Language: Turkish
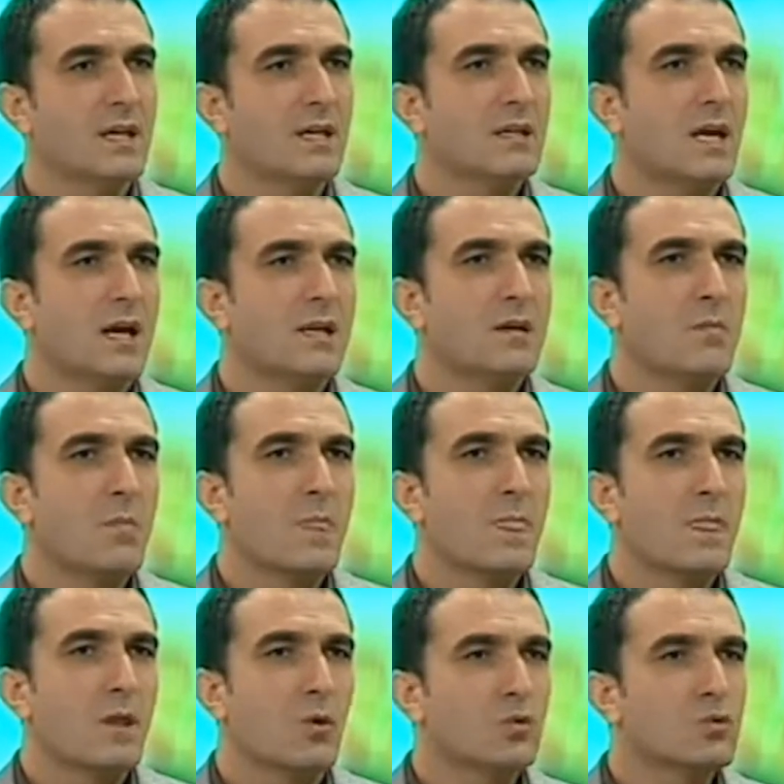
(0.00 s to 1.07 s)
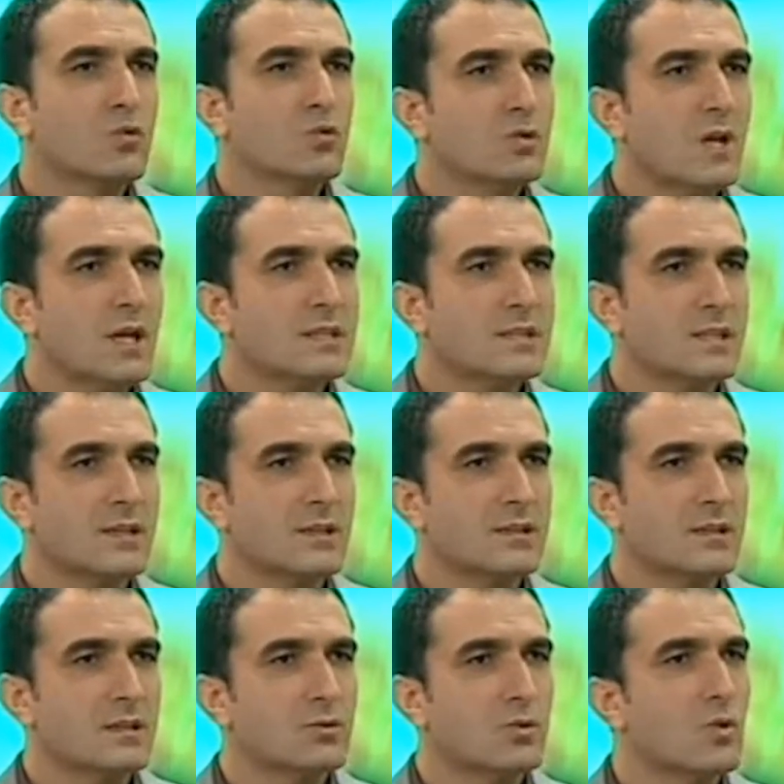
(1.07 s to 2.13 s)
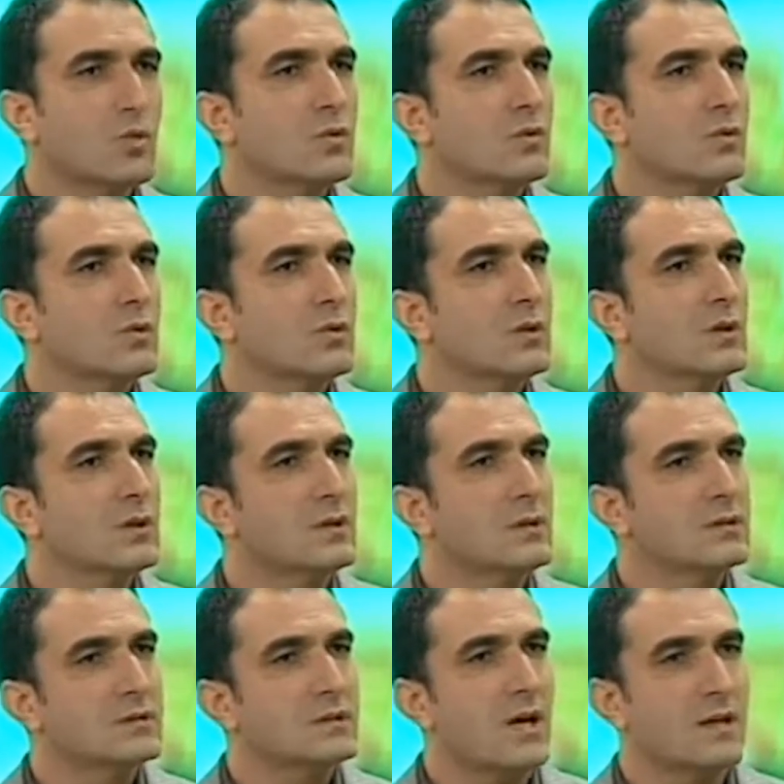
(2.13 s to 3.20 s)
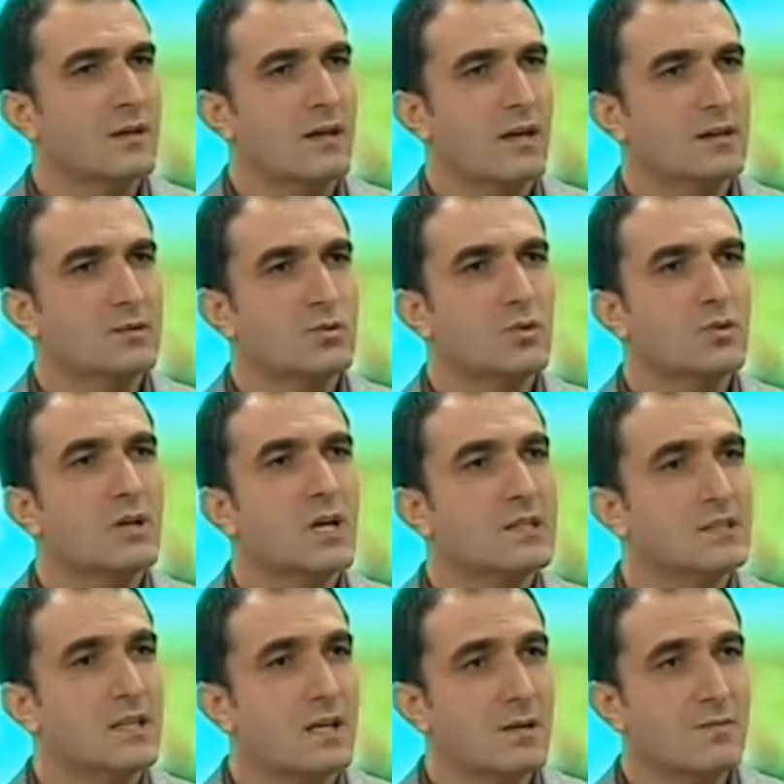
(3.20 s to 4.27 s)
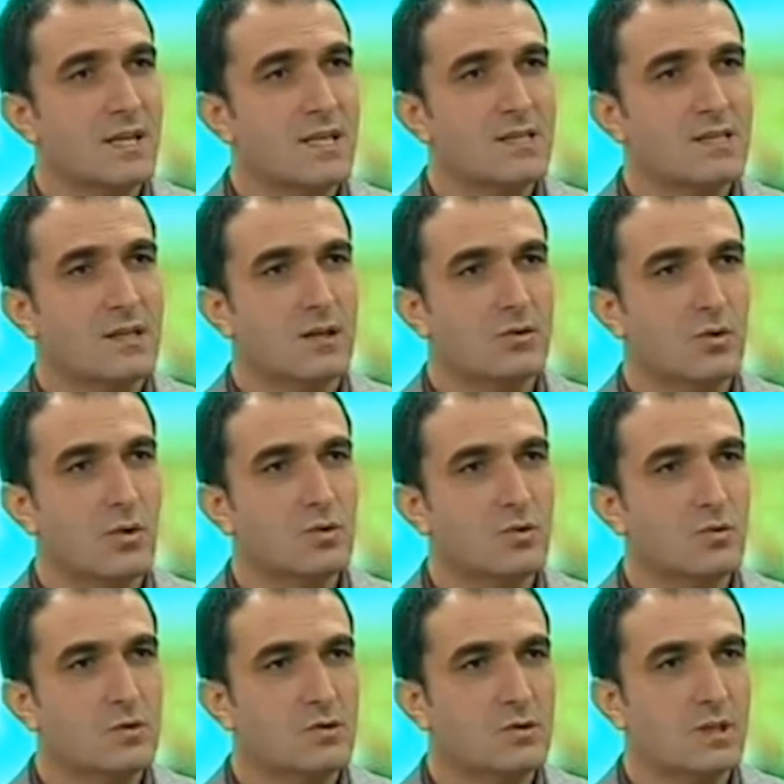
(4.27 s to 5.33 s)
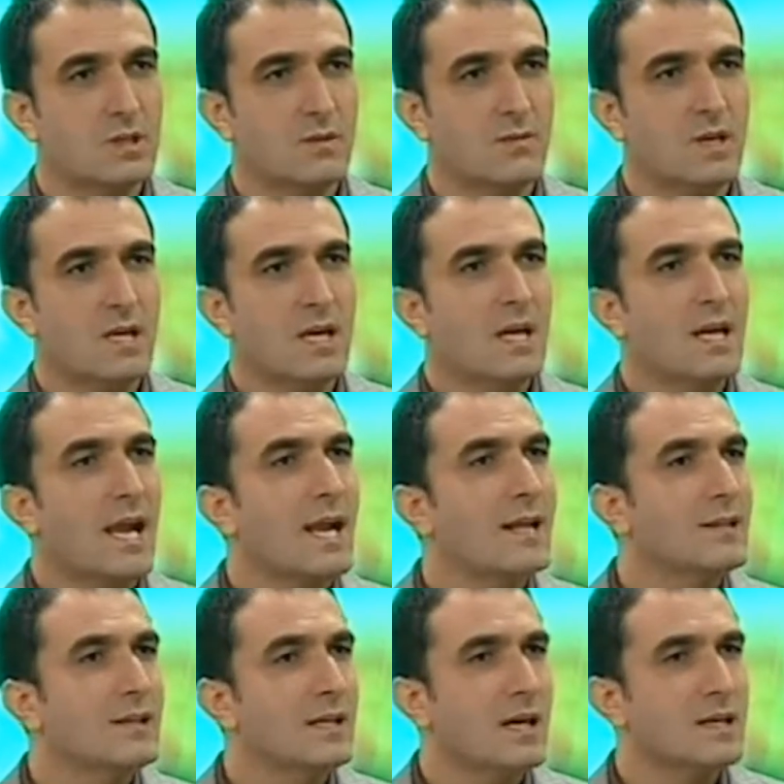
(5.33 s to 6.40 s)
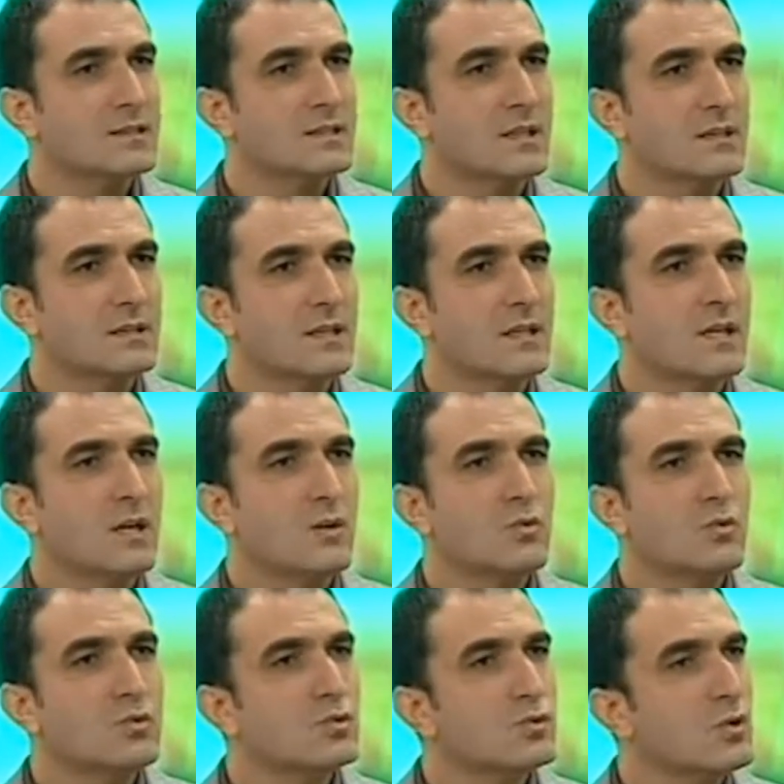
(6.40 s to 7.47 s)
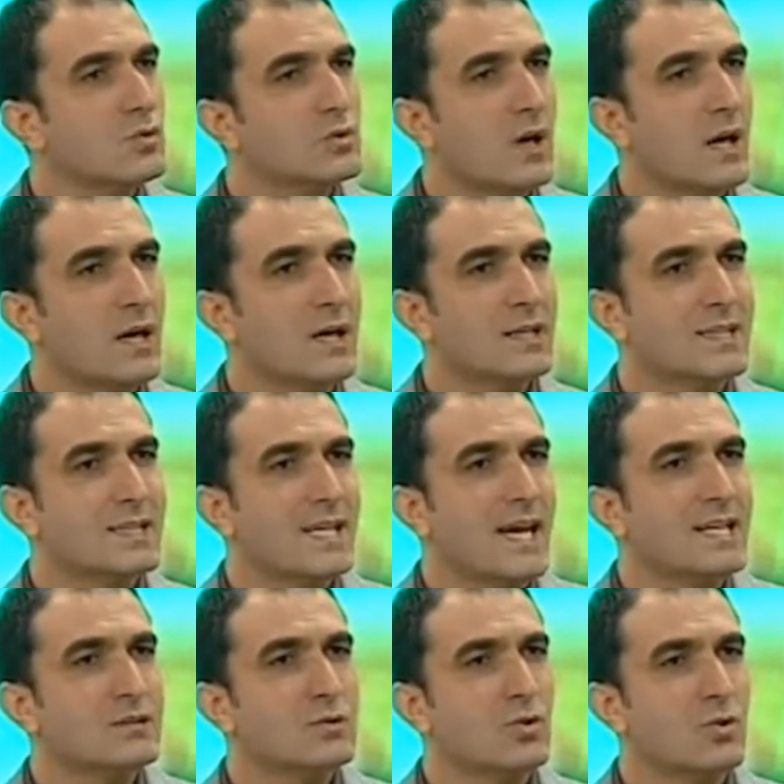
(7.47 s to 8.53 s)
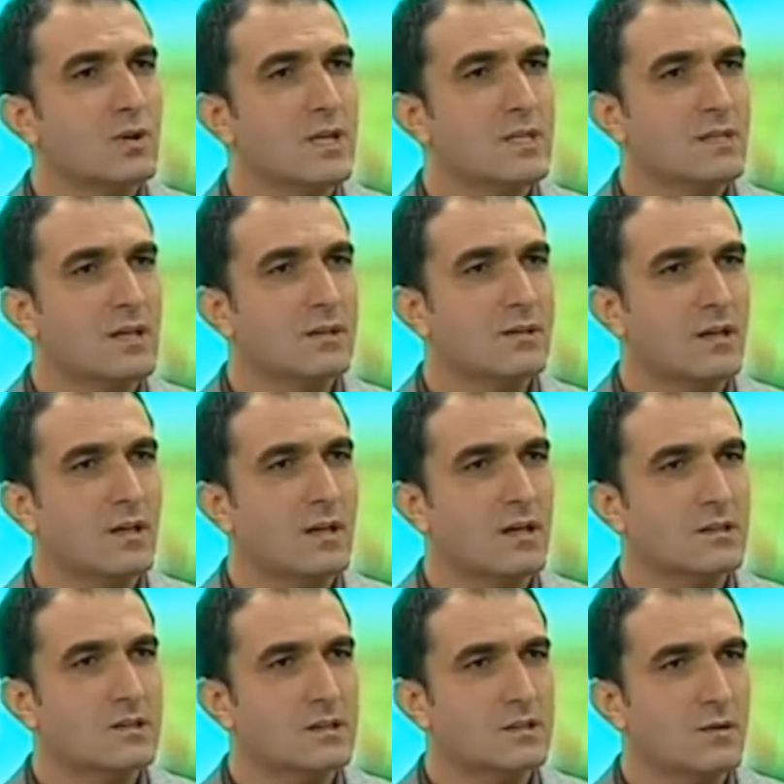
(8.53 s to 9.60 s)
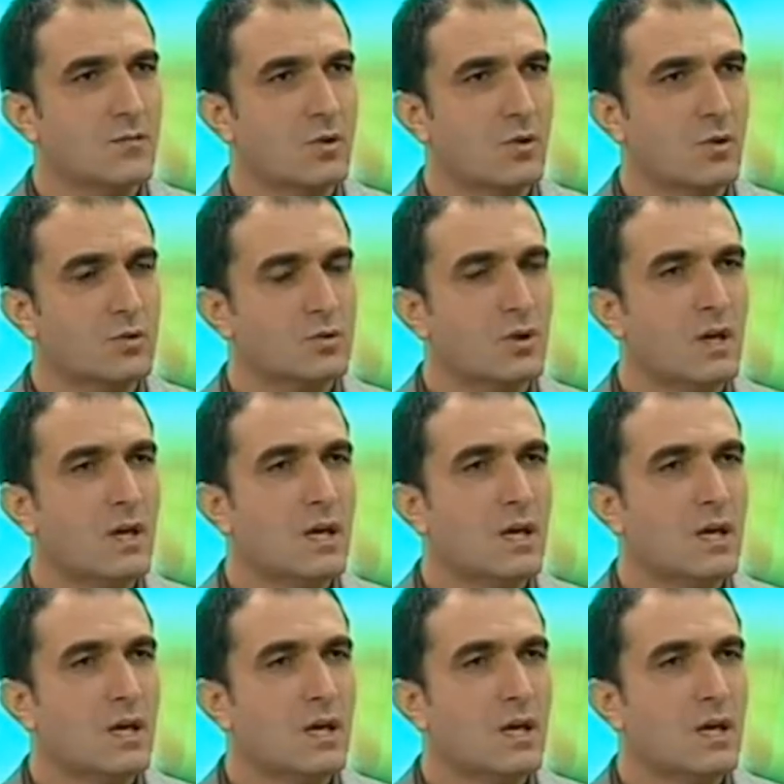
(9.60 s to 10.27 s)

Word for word: Yani 30'lu yaşlarında çok e, sarkan, çok yaşlanan bir insan gördüğümüz gibi 50'li yaşlarda yüzü çok daha genç görünen insanlarla karşılaşabiliyoruz.